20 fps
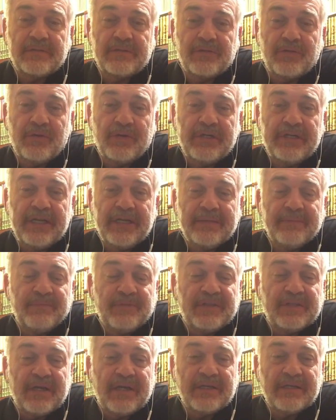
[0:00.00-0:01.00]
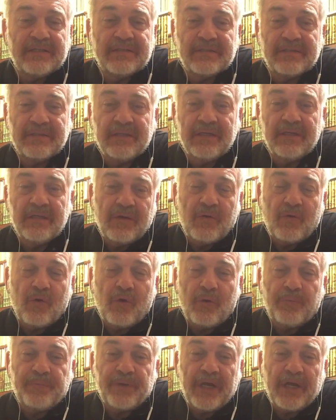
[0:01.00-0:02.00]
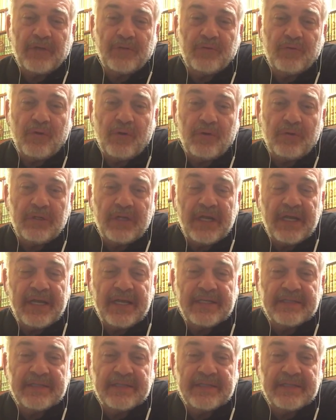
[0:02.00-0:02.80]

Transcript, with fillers: Söyleyelim bir tanesini hoparlörle